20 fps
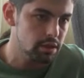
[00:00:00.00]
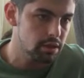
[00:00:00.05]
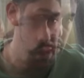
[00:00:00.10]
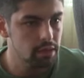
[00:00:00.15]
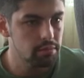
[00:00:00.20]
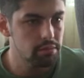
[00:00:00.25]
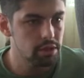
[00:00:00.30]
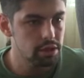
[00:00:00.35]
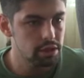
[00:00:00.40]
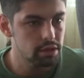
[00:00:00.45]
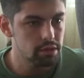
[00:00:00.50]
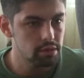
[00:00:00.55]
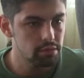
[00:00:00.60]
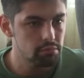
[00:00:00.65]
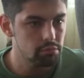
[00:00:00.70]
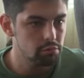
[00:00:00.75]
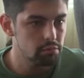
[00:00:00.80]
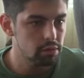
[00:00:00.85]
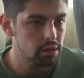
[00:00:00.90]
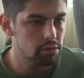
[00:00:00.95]
Benim
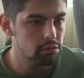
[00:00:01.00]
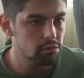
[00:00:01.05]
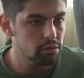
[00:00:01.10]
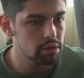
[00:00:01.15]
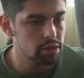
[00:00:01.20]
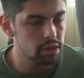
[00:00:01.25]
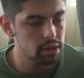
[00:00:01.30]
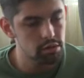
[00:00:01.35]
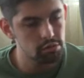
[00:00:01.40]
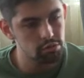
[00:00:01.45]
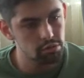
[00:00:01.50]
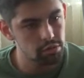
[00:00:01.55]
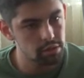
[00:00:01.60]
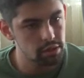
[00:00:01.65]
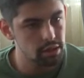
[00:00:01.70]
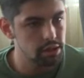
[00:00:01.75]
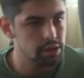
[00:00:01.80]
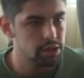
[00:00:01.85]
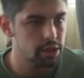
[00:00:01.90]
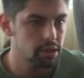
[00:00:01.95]
yaşadığım bu mağduriyet şans
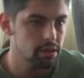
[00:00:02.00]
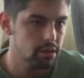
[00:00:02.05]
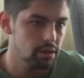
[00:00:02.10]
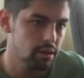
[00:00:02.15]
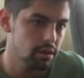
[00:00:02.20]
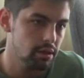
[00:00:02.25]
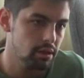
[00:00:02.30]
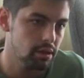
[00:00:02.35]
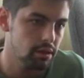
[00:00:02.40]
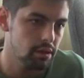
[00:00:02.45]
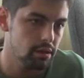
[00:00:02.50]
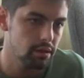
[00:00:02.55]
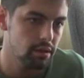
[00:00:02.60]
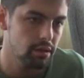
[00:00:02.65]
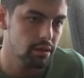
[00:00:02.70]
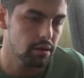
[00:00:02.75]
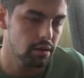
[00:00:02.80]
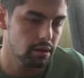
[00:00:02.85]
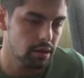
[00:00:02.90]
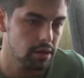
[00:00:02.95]
oyunundan e,